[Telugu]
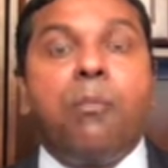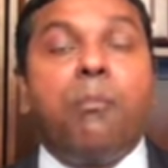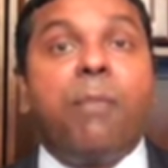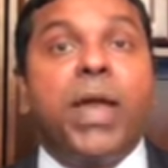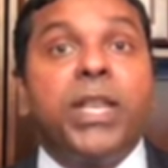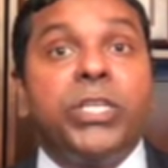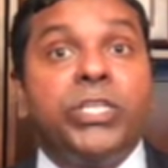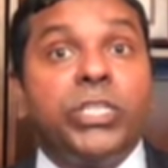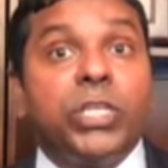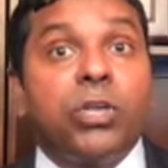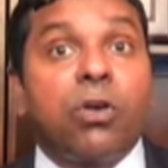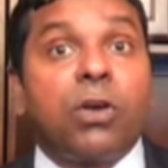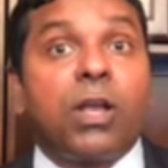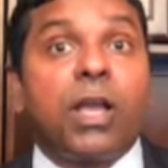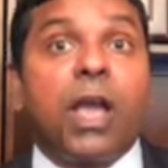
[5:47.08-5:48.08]
మనిషి
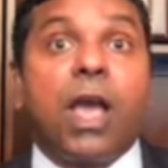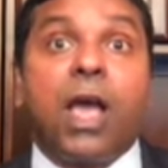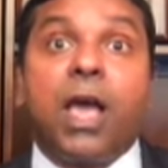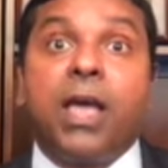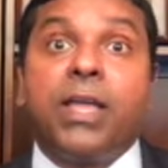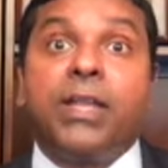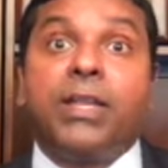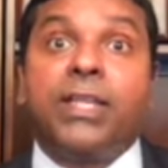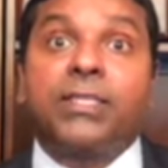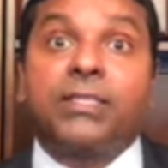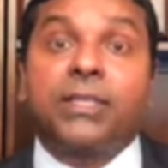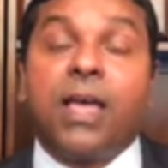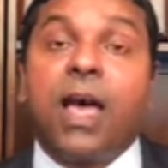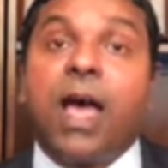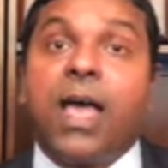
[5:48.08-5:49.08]
యొక్క
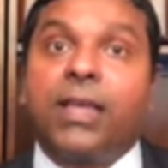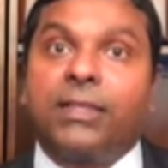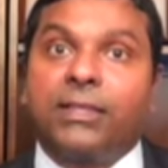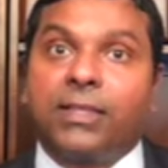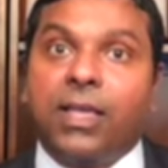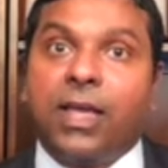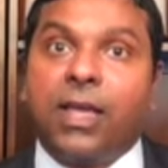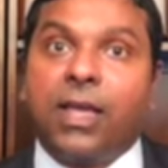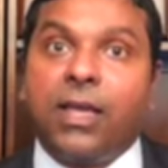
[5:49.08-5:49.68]
నిస్సహాయత